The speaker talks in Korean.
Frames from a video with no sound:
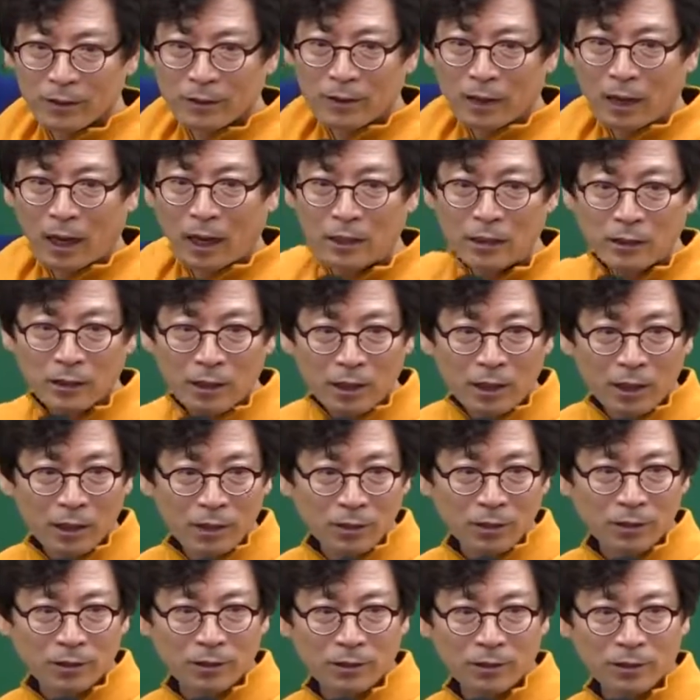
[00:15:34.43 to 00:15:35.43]

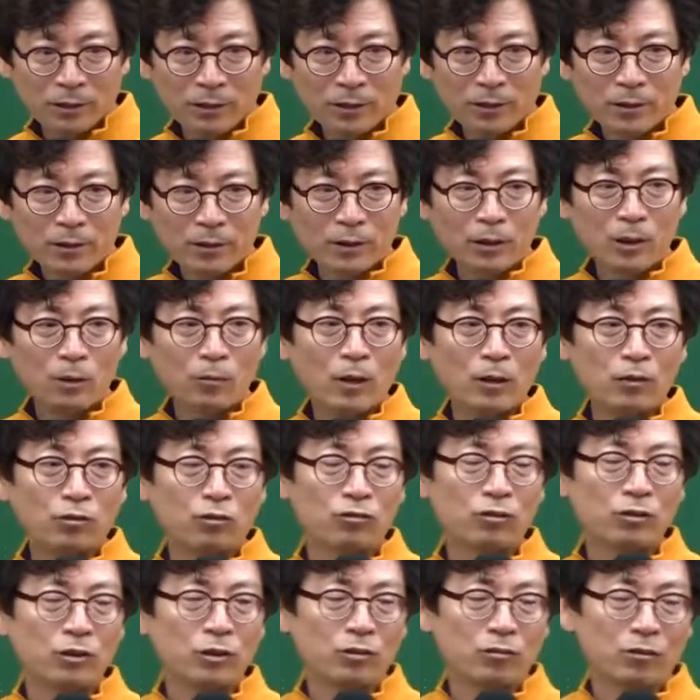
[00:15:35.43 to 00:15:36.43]
아니잖아요. 근데 왜
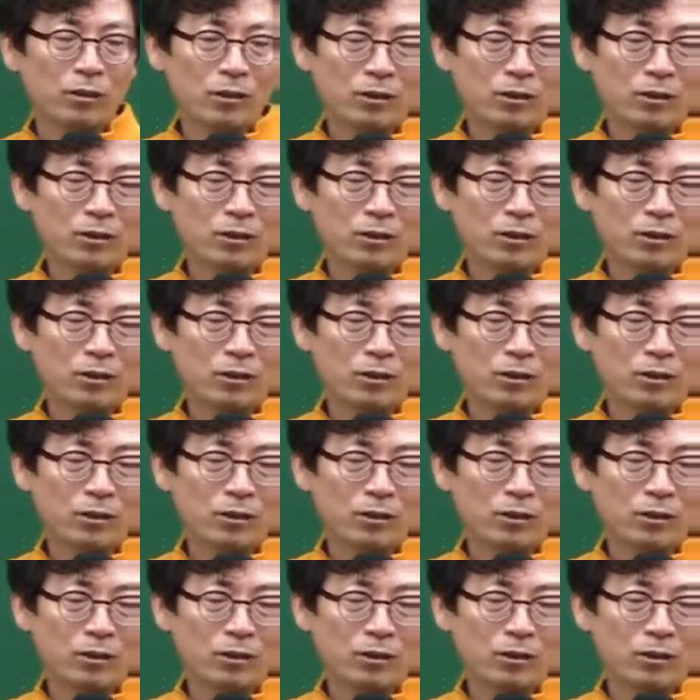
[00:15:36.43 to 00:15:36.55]
주등기로